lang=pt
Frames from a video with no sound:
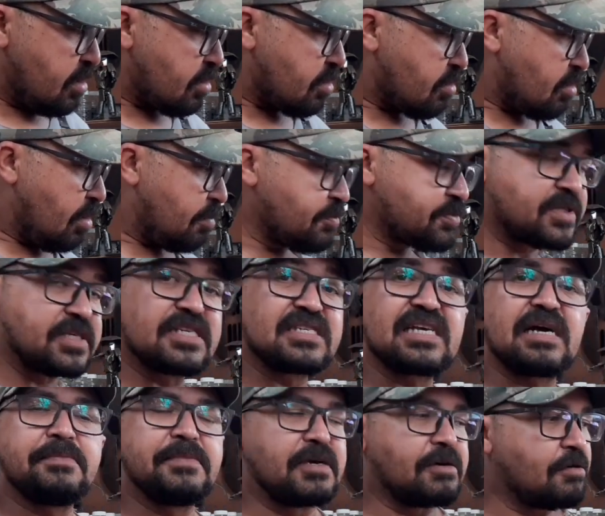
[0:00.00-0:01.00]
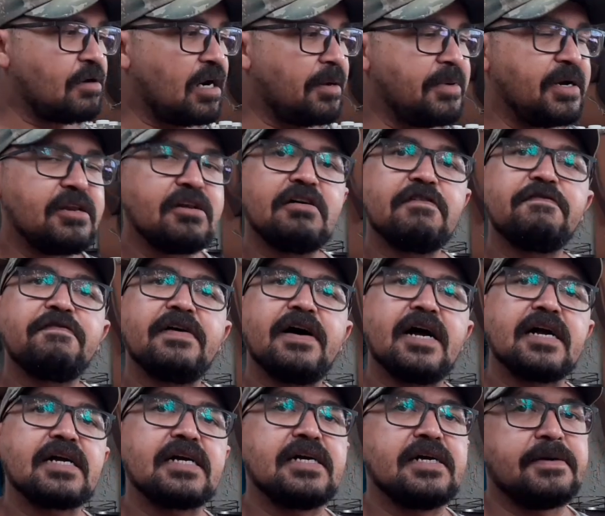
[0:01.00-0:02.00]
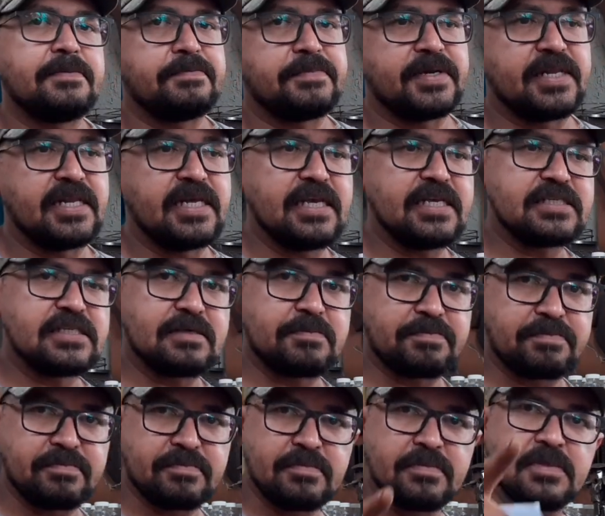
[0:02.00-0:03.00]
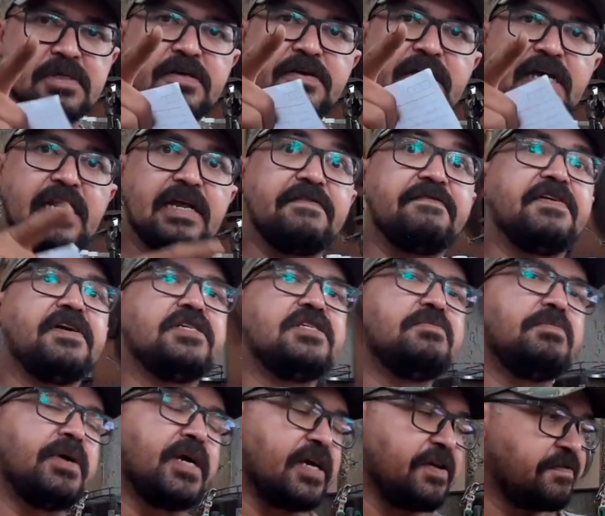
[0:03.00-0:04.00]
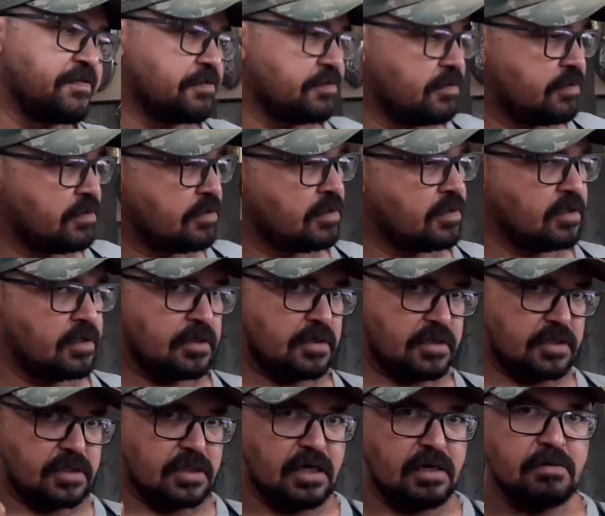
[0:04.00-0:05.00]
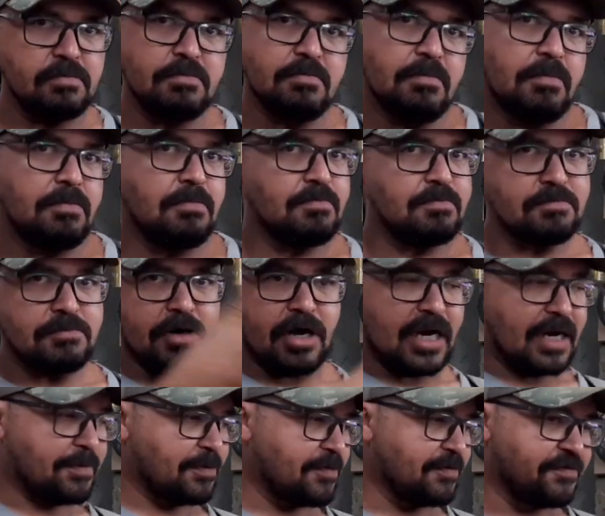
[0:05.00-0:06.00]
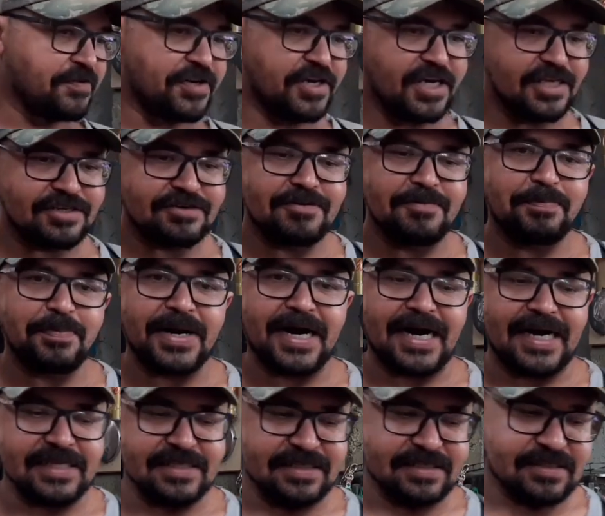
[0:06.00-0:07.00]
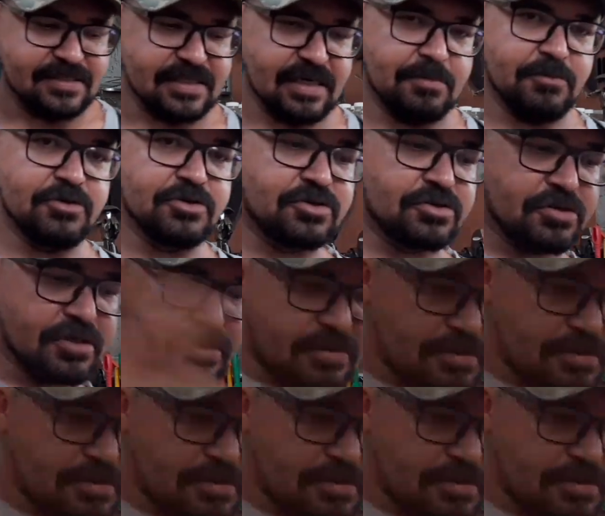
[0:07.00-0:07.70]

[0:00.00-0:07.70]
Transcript: Como você saber qual é a melhor faca, beleza? Ela vende bem, viu? Então, bora pro vídeo, compadre. Tamo junto.